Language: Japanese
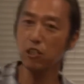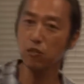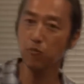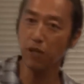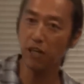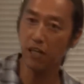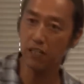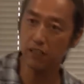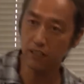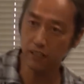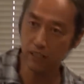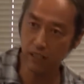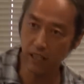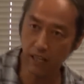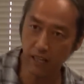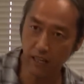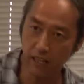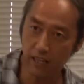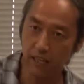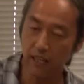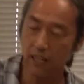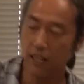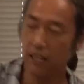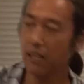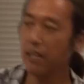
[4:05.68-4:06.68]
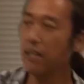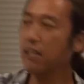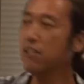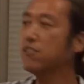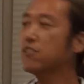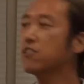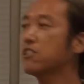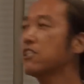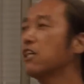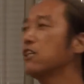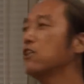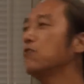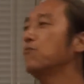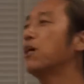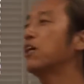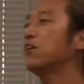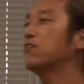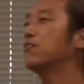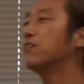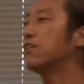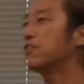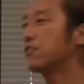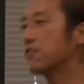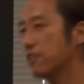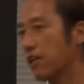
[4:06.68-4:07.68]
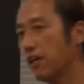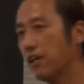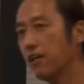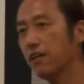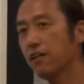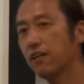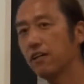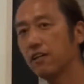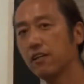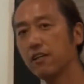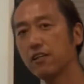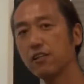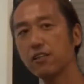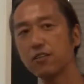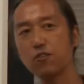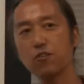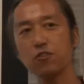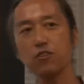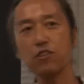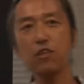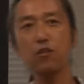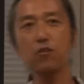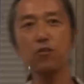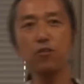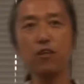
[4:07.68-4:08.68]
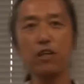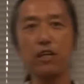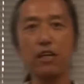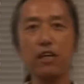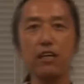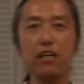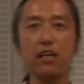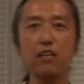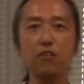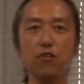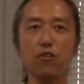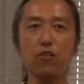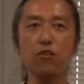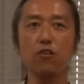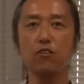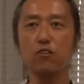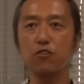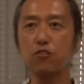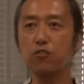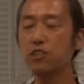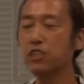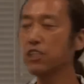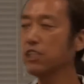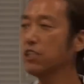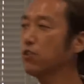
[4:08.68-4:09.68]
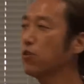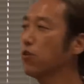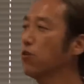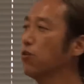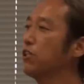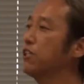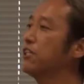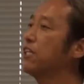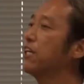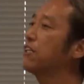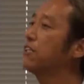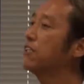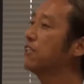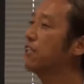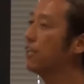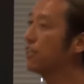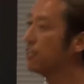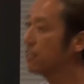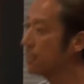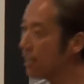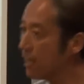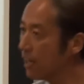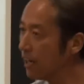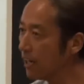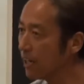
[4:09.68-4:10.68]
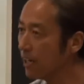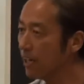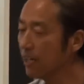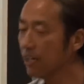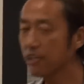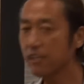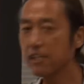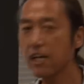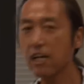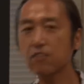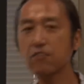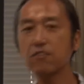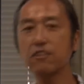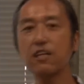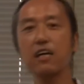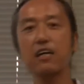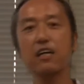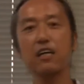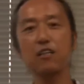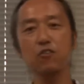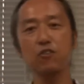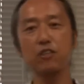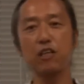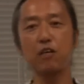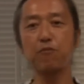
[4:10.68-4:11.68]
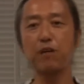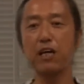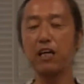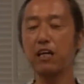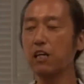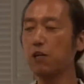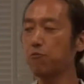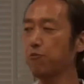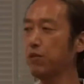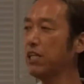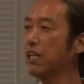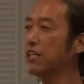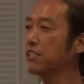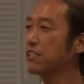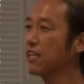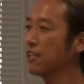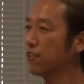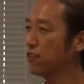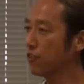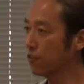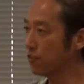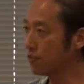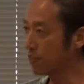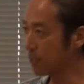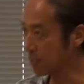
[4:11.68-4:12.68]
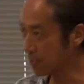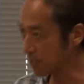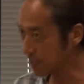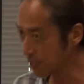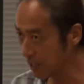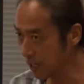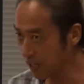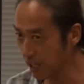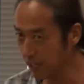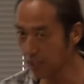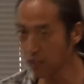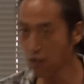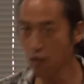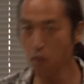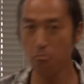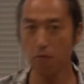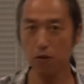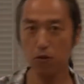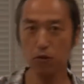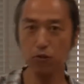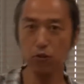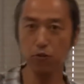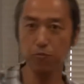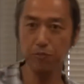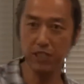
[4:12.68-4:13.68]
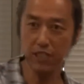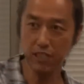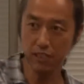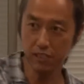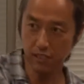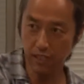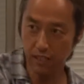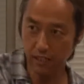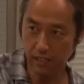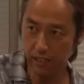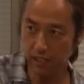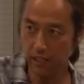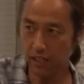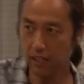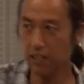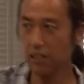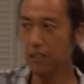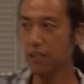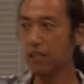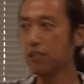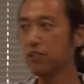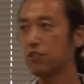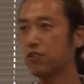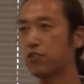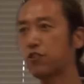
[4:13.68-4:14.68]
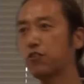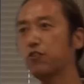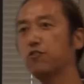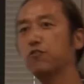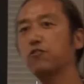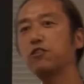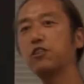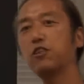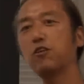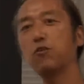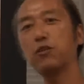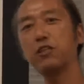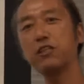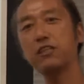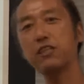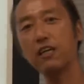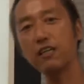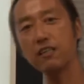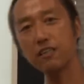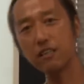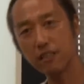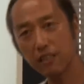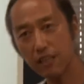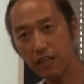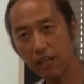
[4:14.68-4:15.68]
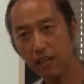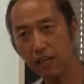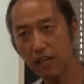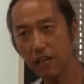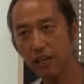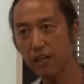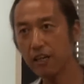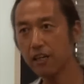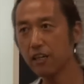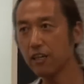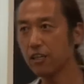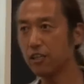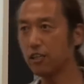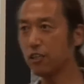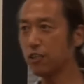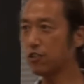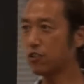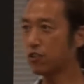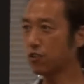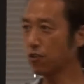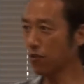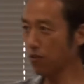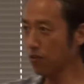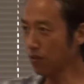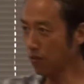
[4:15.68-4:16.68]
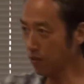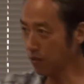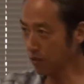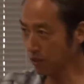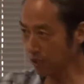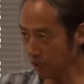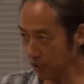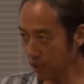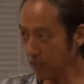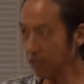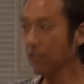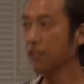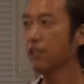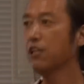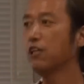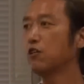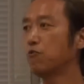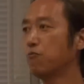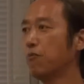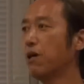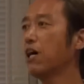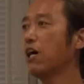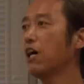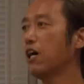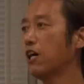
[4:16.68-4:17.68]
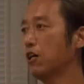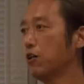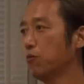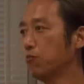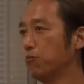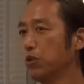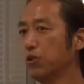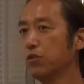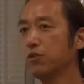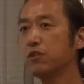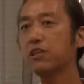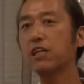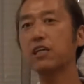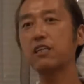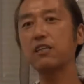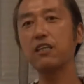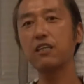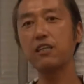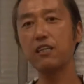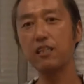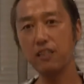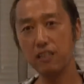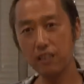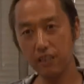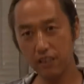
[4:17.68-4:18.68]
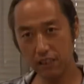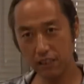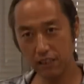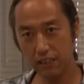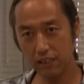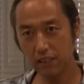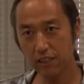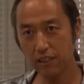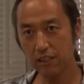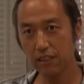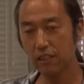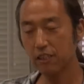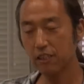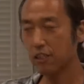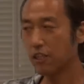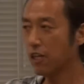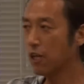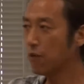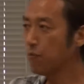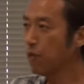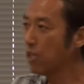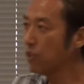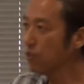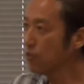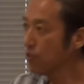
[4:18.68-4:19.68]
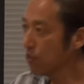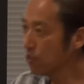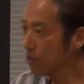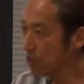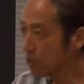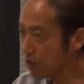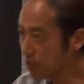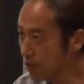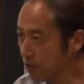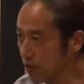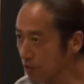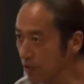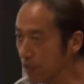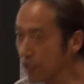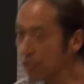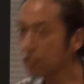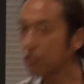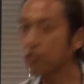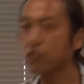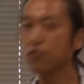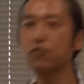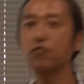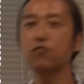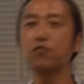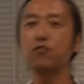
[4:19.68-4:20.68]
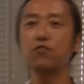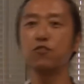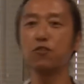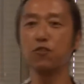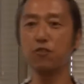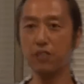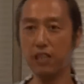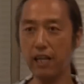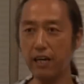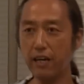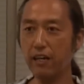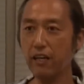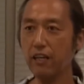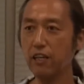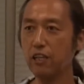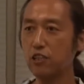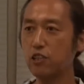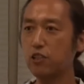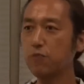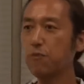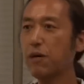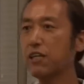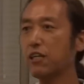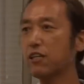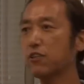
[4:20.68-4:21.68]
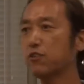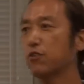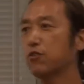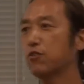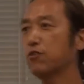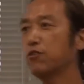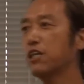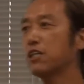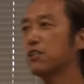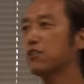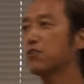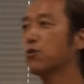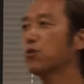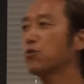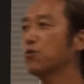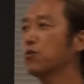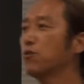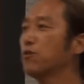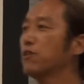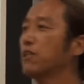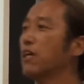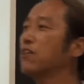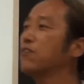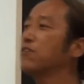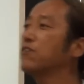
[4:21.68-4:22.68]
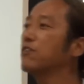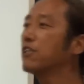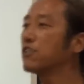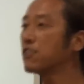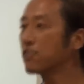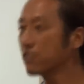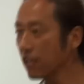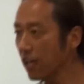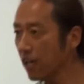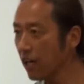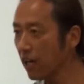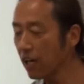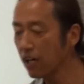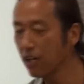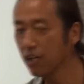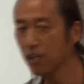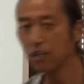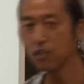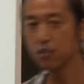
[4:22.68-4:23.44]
んでもあって演出家でもあるんですねそしてこの映画の主人公になっていて役柄の名前がミラさんっていうんですがこのミラさんが地球に降り立って非常にまあ文化的にレベルの低い地球上でしばらく暮らすことになるんですが